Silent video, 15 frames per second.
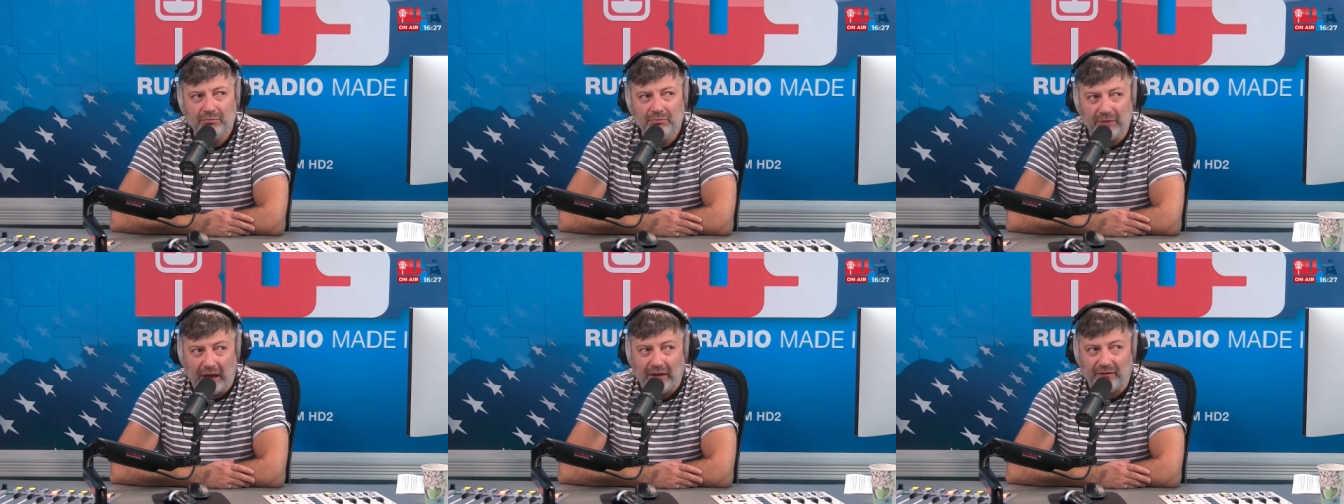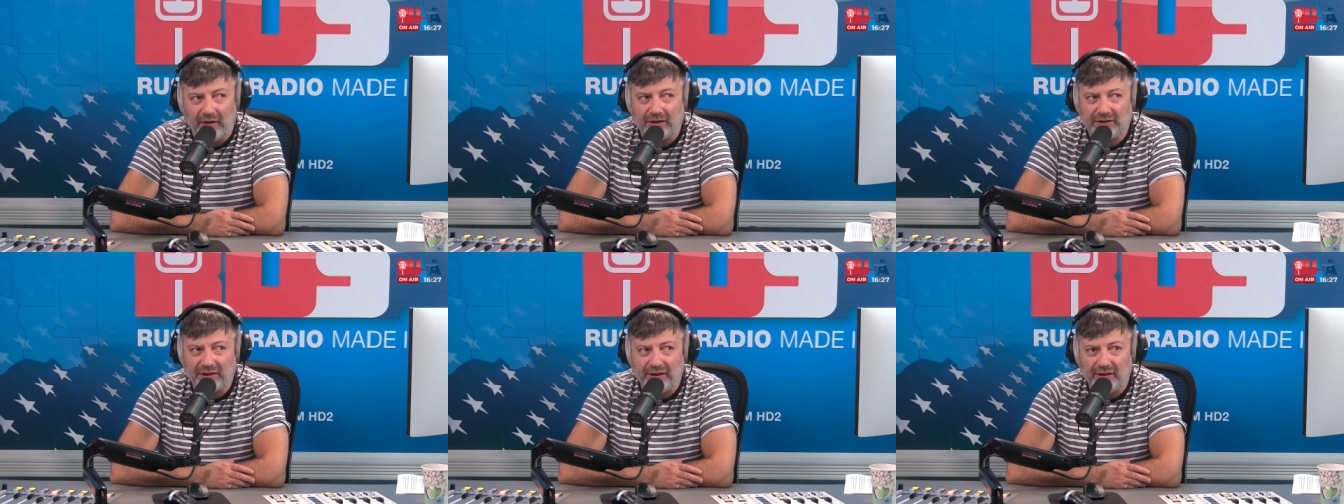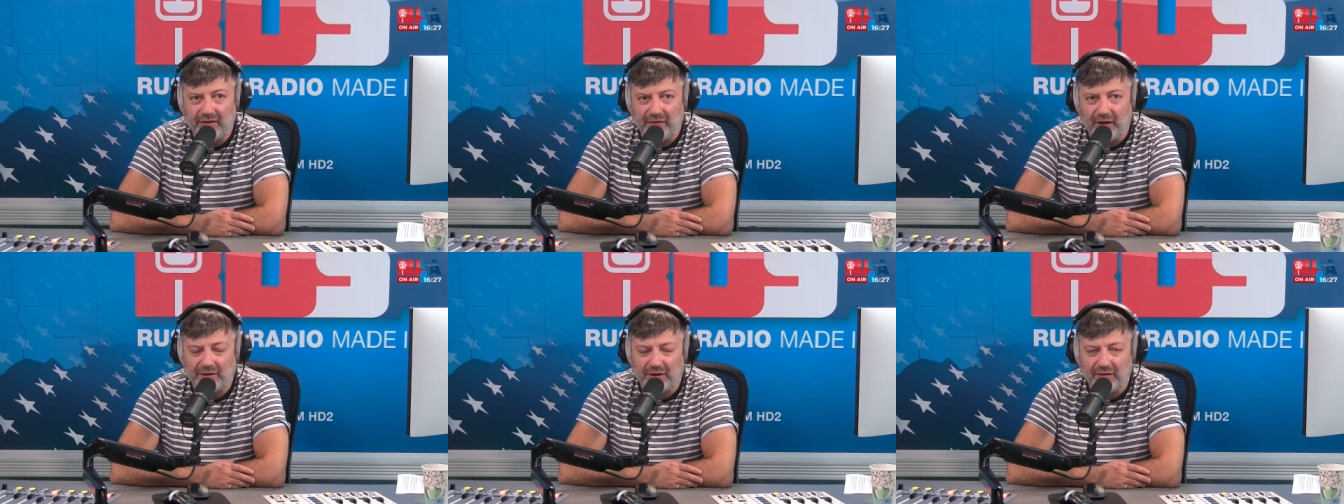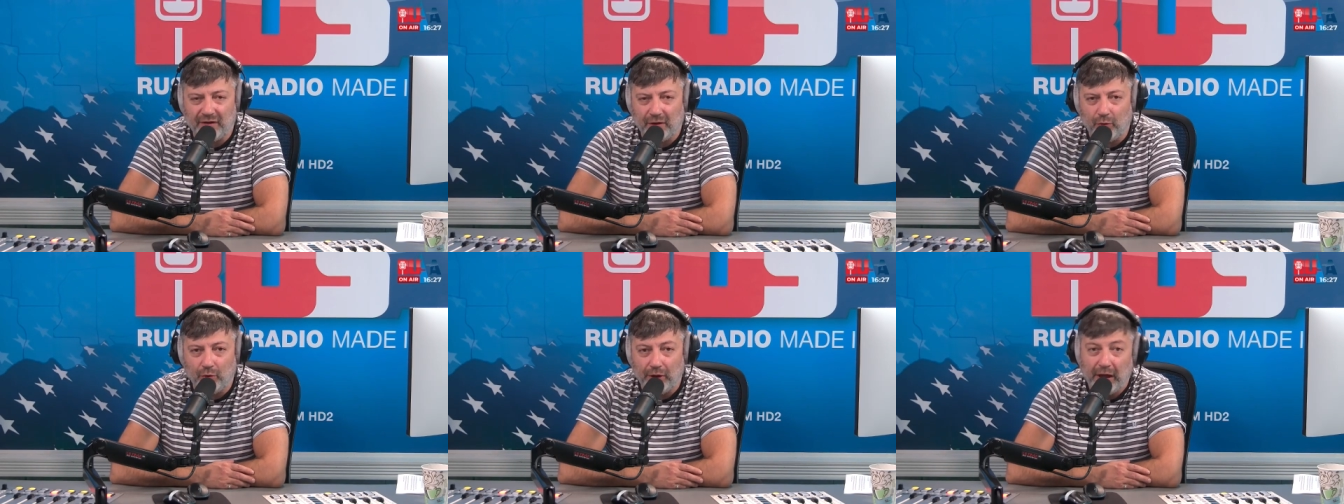да,
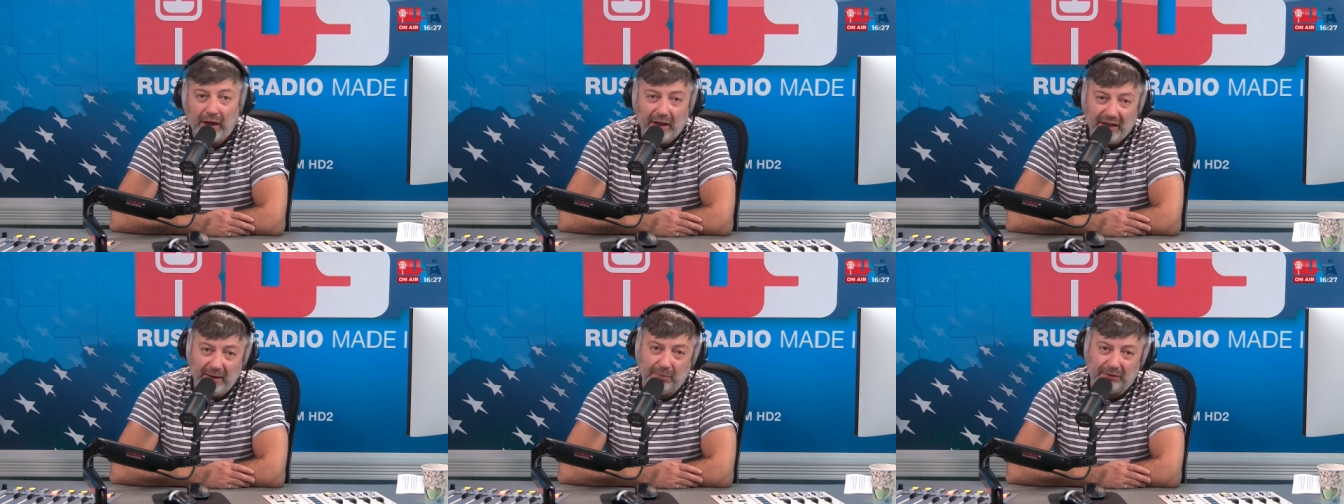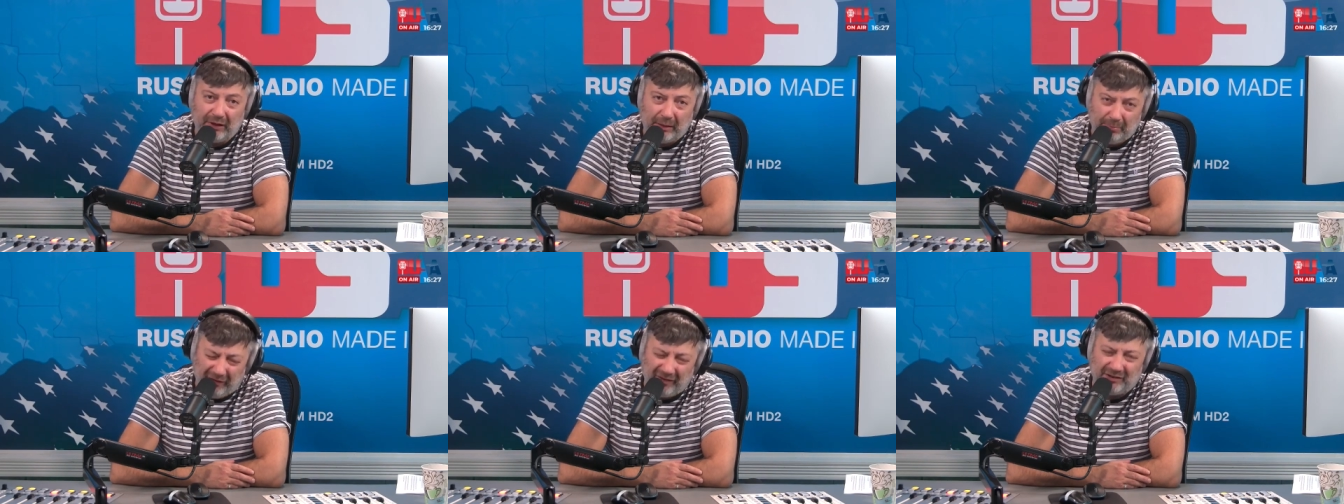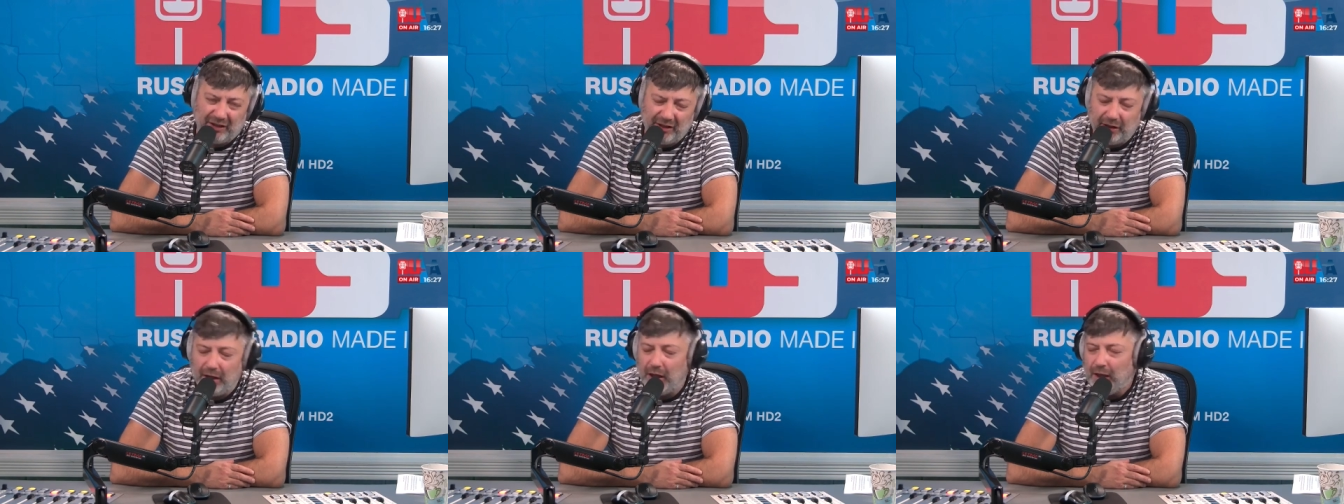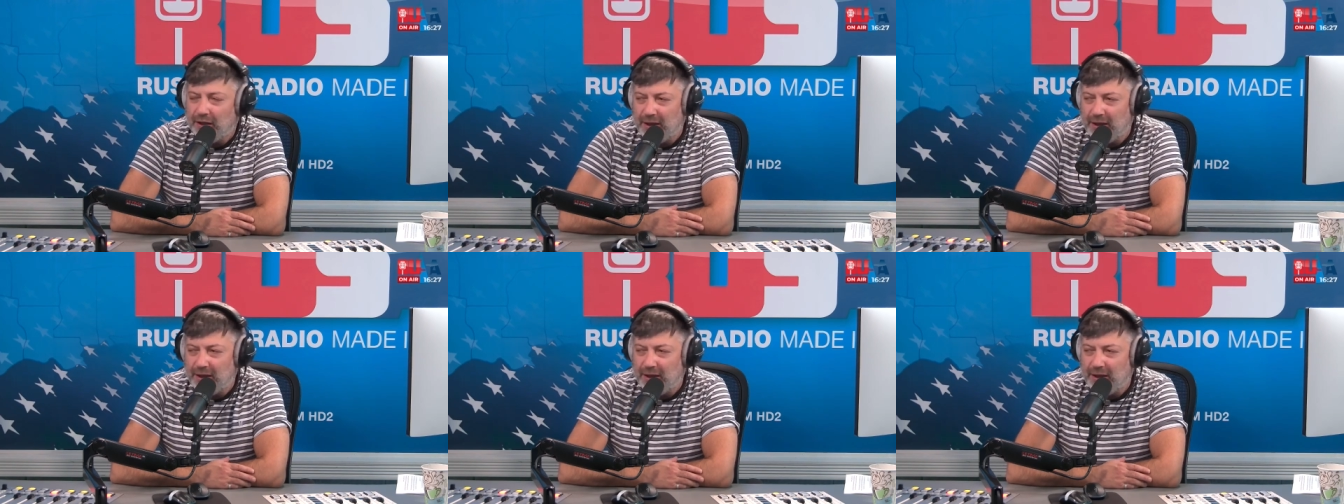21-22 года, не была бы 21,